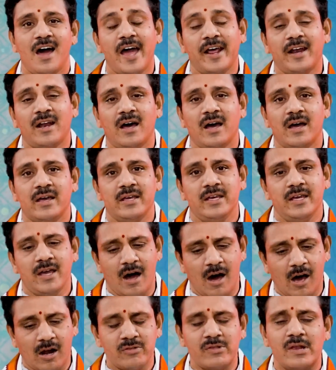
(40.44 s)
ఆయన ఈ
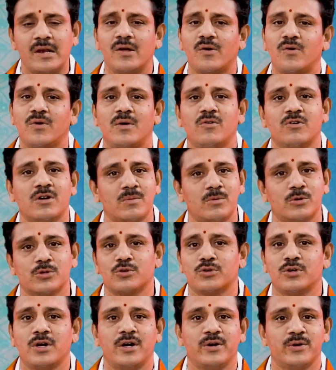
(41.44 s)
ఆరు నెలలు కూడా
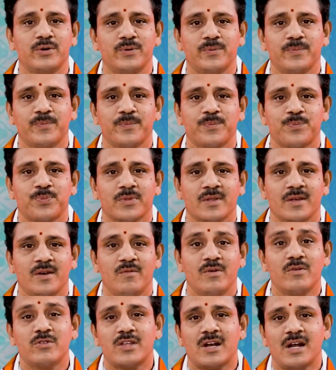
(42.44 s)
ఉండబోతున్నాడు
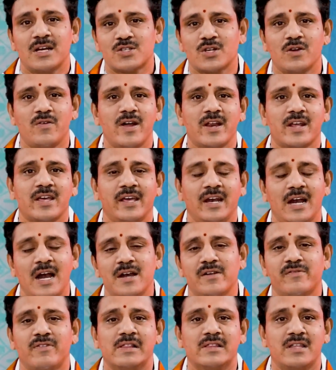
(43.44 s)
వివిధ రాశుల వారికి
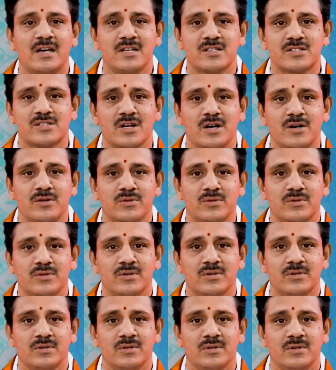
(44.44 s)
ఎలాంటి ఫలితాన్ని ఇస్తాడు
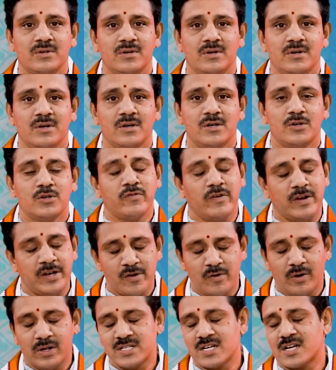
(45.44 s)
ఇవన్నీ
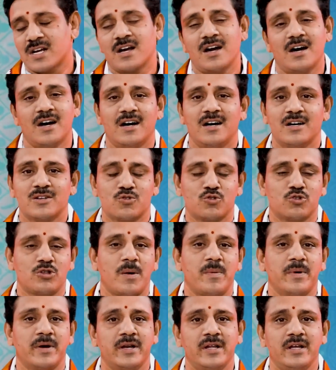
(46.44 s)
కూడా చక్కగా
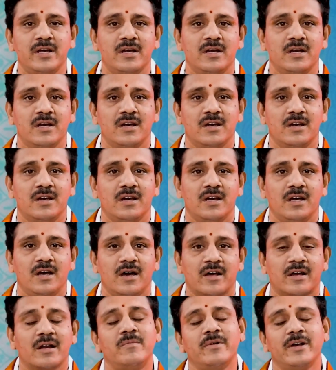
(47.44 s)
చూద్దామండి
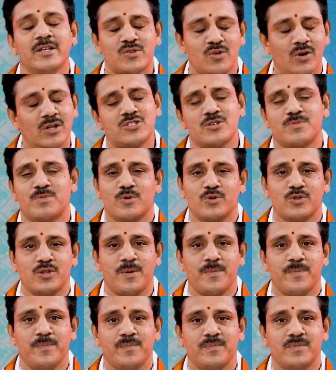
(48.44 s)
రెమెడీస్ కూడా
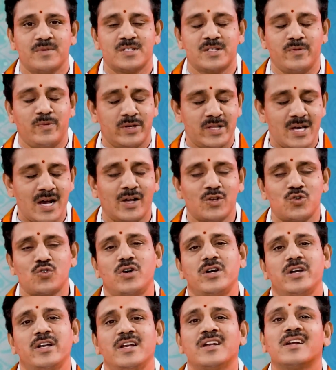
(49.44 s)
చెప్పుకుందాం దాకా
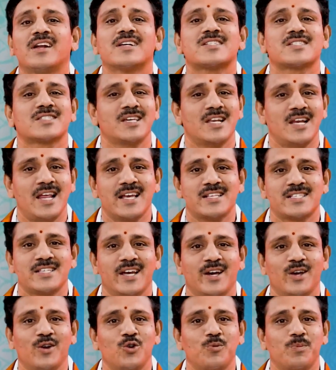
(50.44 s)
చూడండి నచ్చితే లైక్
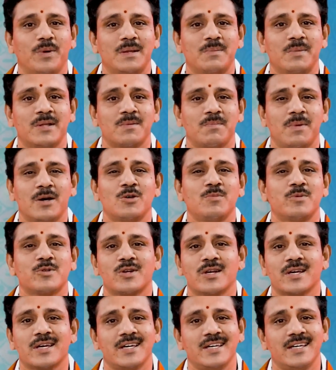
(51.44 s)
చేయగలరు పది మంది
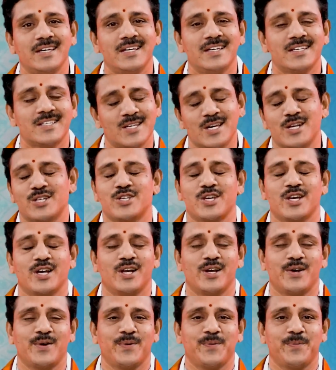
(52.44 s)
బంధుమిత్రులకి షేర్
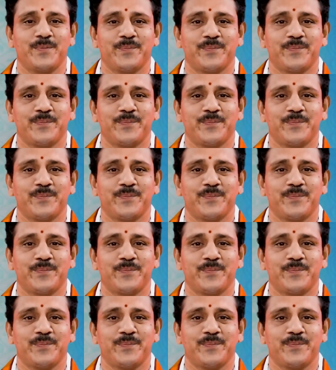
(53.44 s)
చేయగలరు